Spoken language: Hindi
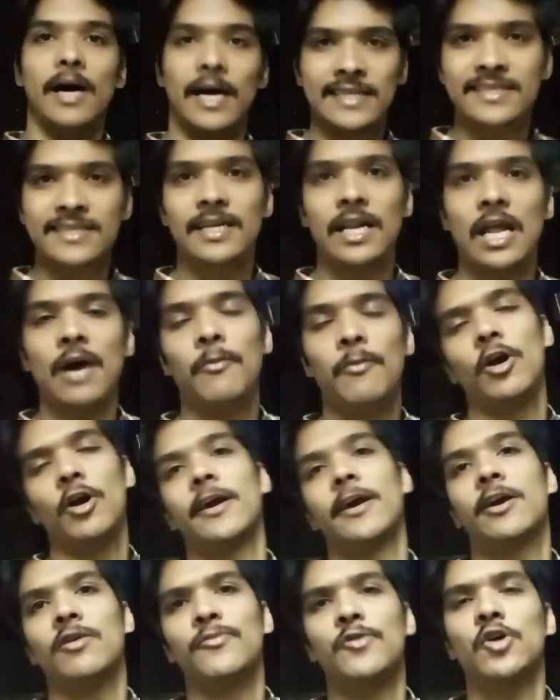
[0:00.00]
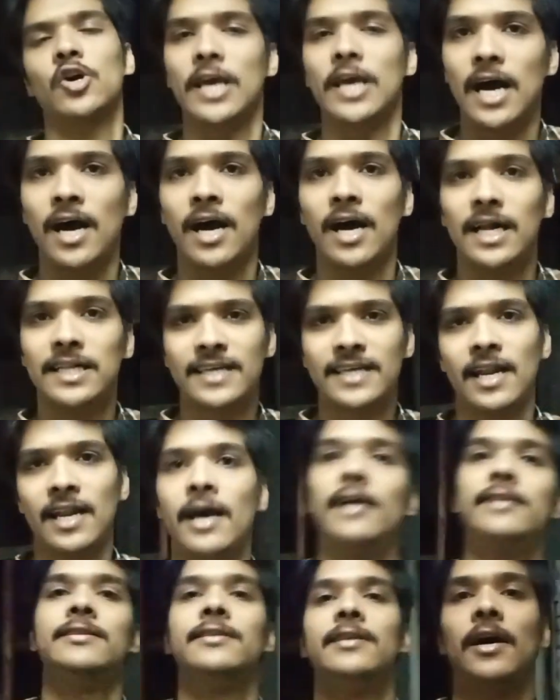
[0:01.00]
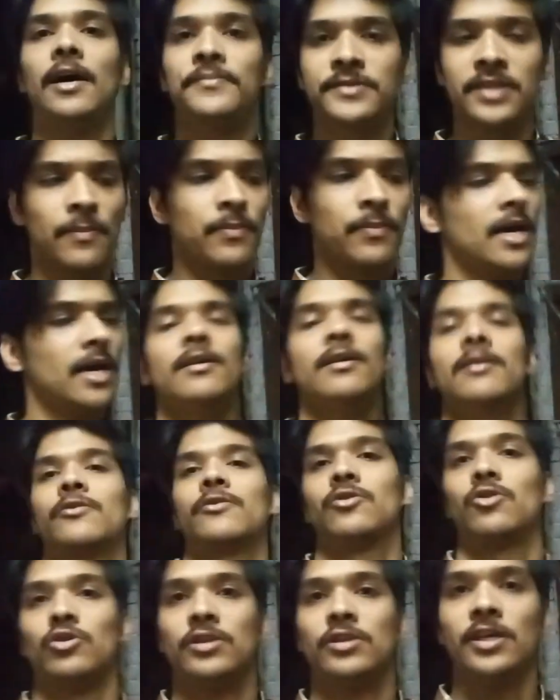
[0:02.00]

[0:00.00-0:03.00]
असलकम तो क्या हाल चाल है जी आप सबका तो